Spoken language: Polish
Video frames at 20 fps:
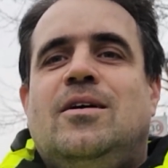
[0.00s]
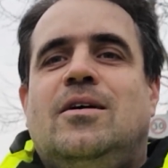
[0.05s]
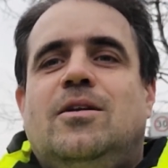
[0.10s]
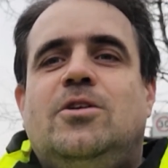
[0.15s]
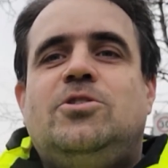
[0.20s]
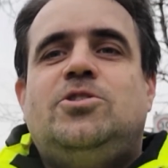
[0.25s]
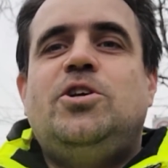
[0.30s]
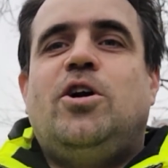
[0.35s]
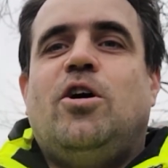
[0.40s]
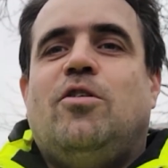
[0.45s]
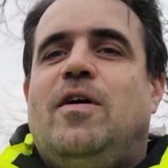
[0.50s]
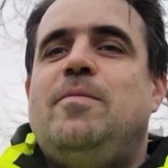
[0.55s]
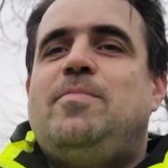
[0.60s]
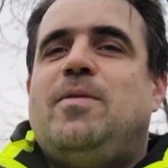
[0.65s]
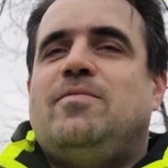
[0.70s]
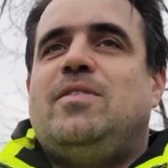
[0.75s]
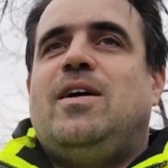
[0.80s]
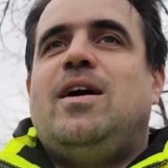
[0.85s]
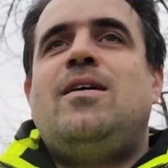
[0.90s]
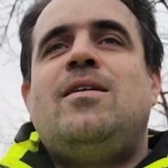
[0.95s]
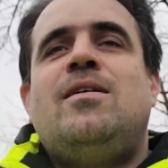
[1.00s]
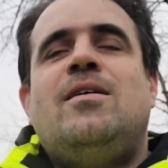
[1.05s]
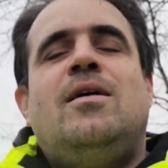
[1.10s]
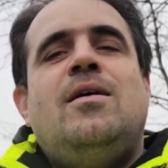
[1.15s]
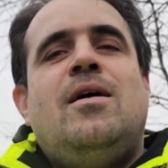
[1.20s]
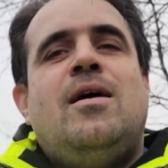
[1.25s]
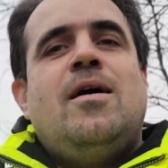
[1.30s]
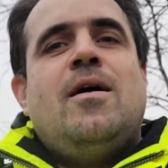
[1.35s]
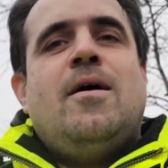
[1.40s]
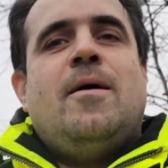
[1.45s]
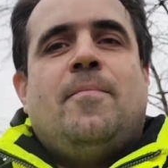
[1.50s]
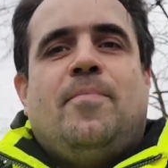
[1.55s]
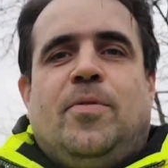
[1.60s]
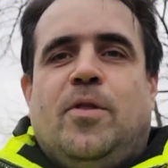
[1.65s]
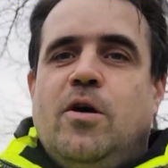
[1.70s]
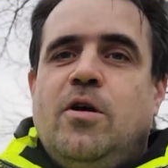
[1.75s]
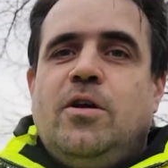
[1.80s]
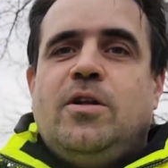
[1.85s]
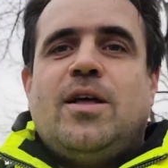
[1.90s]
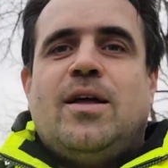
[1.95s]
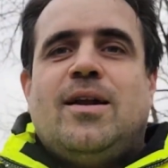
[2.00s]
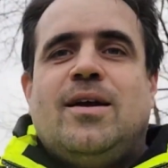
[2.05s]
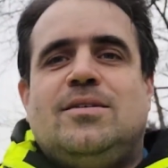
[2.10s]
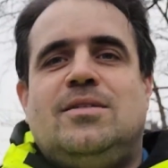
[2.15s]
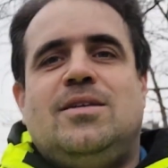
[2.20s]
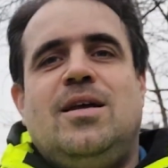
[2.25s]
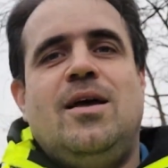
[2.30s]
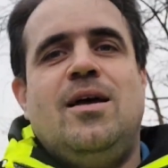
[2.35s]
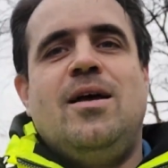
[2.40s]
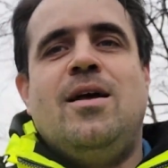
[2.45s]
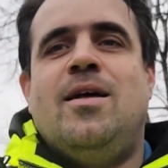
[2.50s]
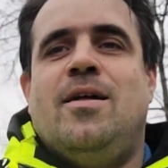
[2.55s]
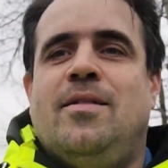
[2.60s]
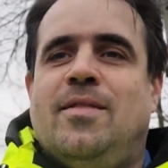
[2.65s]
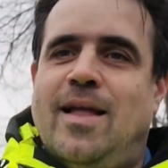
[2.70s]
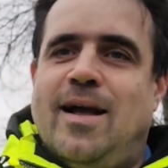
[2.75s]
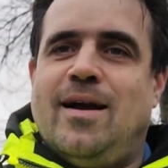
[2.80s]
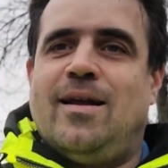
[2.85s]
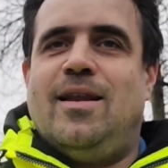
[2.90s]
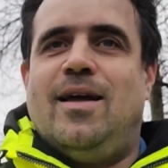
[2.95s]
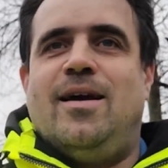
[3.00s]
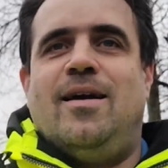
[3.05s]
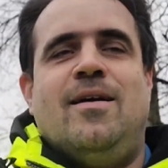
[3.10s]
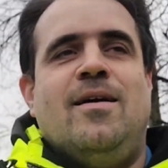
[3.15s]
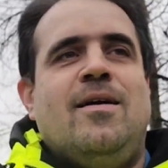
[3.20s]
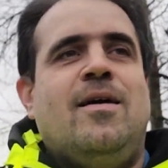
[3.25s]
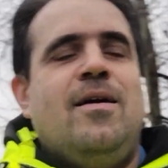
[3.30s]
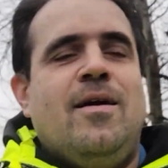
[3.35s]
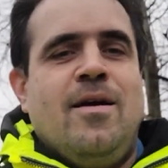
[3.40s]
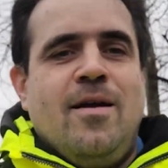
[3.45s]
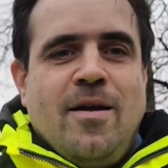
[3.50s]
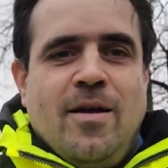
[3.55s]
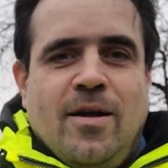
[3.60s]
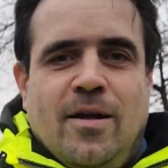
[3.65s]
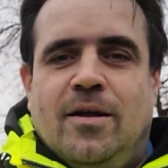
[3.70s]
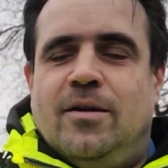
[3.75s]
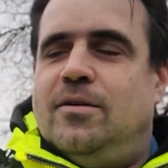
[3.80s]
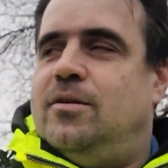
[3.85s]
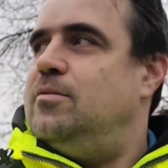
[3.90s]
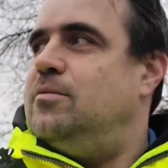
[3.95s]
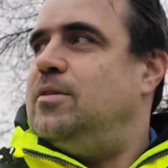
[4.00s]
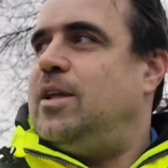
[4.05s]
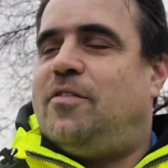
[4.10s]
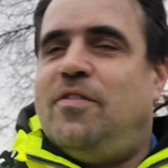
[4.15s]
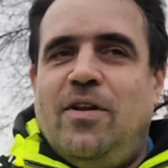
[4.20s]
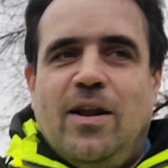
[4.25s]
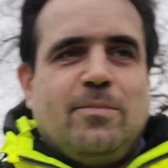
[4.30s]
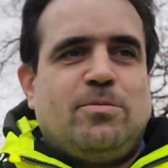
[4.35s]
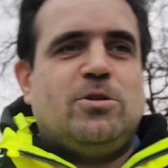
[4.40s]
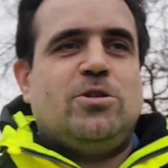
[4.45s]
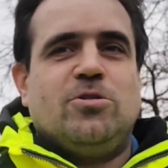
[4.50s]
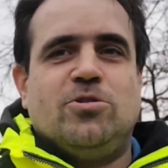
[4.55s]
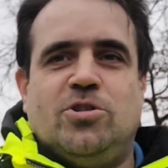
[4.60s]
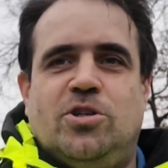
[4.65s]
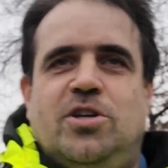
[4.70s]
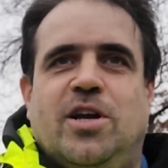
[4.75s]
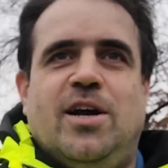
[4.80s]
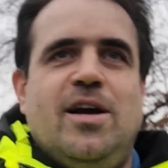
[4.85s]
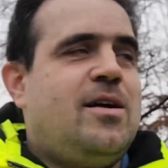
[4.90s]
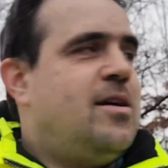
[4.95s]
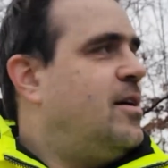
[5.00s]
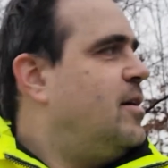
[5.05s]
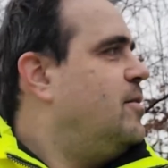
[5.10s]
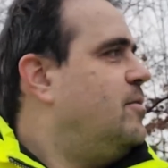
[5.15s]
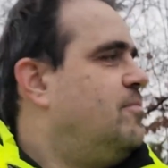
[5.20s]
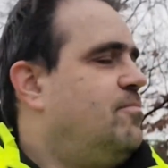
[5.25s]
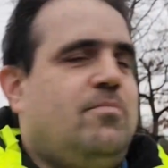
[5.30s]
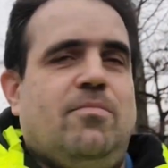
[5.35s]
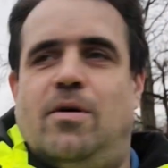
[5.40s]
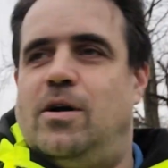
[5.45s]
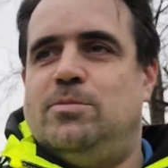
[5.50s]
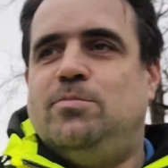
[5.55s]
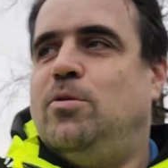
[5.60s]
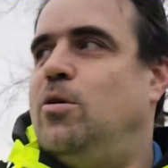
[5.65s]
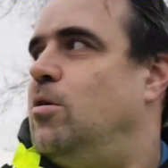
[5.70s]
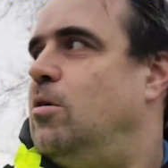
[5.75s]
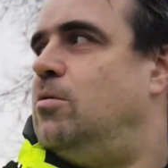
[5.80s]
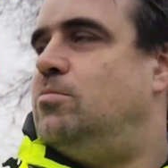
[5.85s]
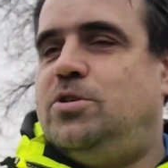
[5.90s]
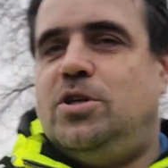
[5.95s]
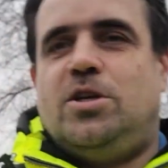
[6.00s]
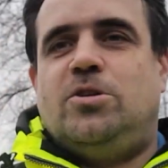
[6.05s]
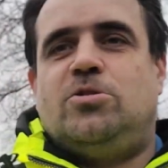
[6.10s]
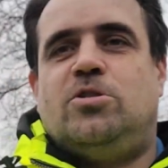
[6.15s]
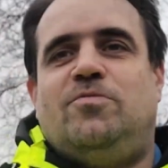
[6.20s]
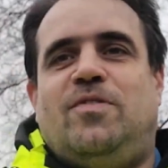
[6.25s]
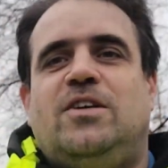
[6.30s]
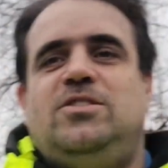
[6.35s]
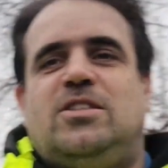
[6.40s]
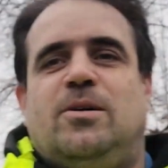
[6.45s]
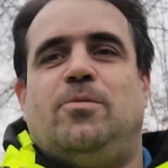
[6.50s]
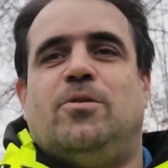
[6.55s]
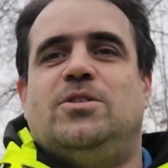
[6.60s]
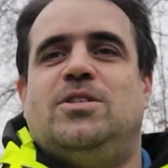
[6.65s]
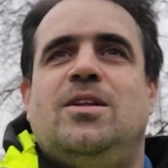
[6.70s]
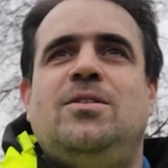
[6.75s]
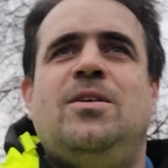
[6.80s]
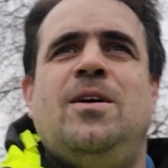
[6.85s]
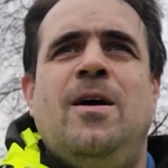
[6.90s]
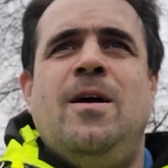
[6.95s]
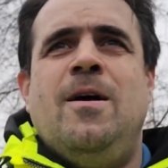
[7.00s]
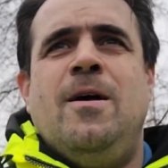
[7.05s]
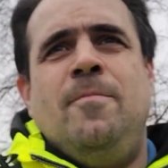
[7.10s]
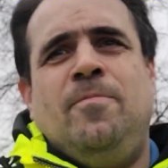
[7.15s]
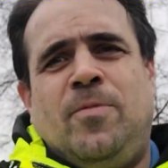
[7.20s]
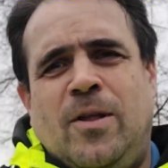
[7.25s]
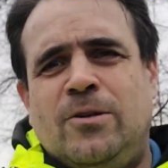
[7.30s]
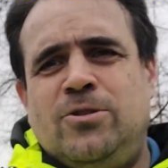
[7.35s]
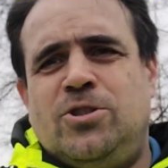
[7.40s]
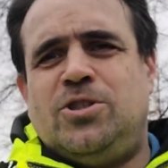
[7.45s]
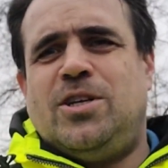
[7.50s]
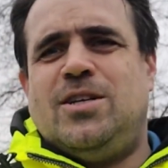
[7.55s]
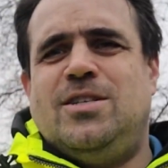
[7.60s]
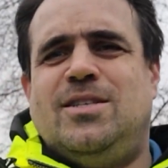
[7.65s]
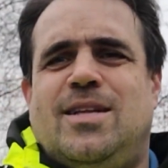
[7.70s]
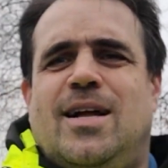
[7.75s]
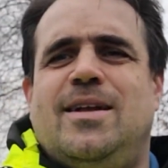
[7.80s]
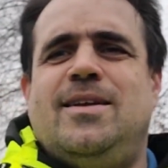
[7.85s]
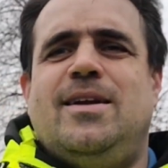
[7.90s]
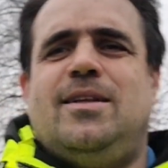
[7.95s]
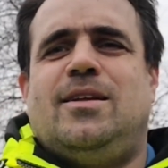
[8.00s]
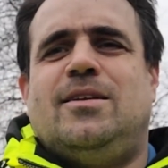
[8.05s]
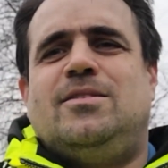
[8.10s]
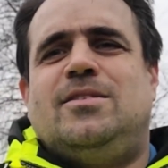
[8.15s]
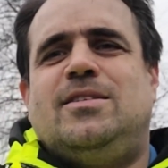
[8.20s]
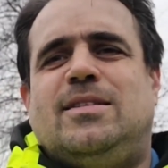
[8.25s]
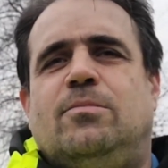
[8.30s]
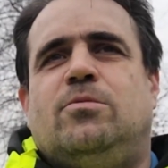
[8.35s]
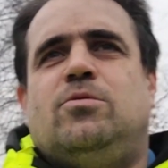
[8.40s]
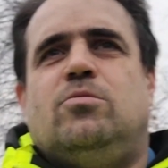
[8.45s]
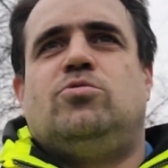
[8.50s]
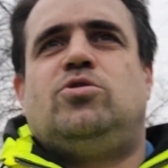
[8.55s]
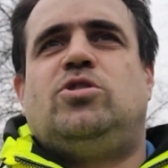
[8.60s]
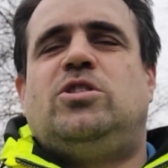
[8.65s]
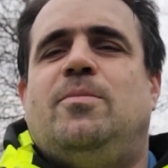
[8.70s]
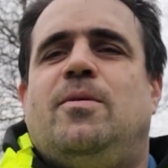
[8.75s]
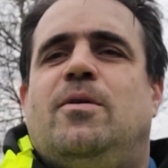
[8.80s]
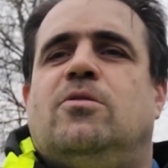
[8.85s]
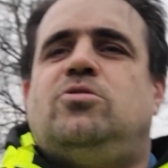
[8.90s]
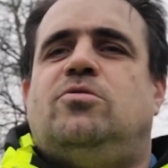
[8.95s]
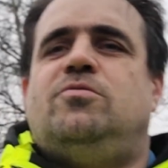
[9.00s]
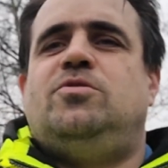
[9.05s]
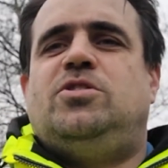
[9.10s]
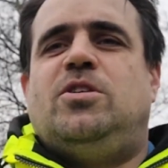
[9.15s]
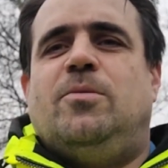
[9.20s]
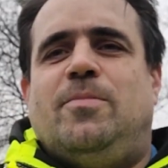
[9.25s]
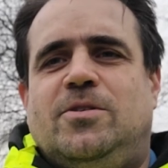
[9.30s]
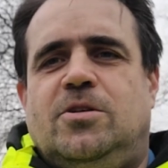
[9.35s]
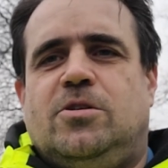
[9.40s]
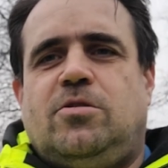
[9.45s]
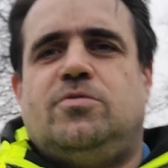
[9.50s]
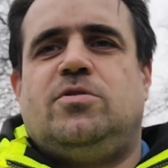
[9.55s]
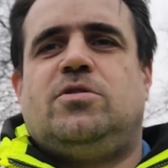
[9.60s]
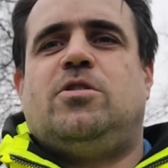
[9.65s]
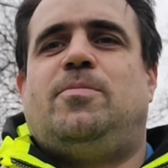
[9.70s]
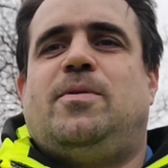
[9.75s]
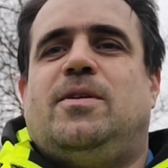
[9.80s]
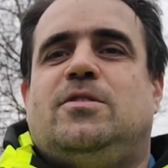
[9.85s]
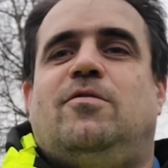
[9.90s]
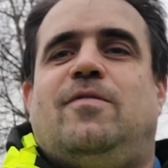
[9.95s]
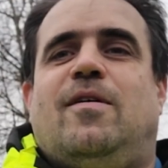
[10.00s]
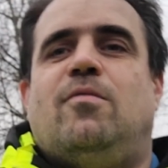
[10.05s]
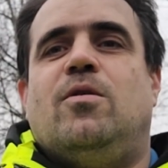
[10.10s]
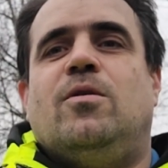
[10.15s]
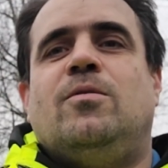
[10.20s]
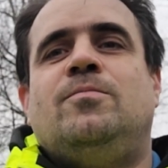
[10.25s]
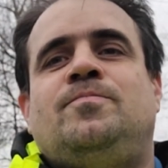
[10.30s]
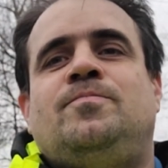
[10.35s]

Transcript: licznikowej, prawda? No i teraz nagle na chwilkę przeciążycie, powiedzmy o 10 czy 20%, to nic się nie stanie, ten system to utrzyma, oczywiście będzie to wszystko pracowało.